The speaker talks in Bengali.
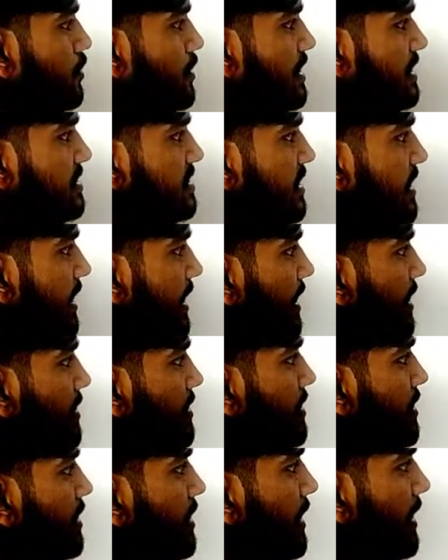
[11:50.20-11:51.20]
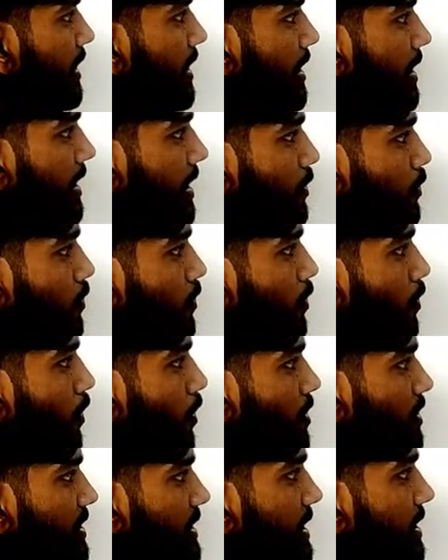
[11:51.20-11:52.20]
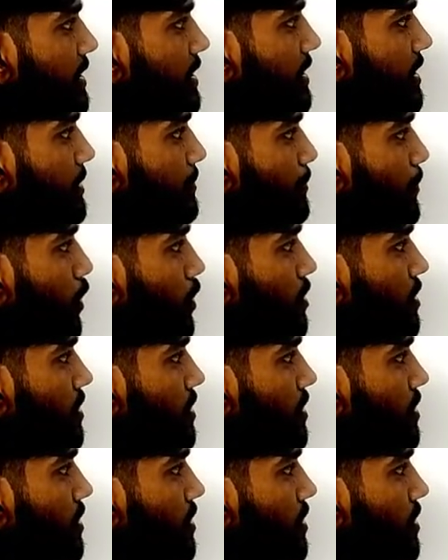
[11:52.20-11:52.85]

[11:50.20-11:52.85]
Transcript: রয়েছে একটি এখানে কোনো অল্টারনেটিভ পথ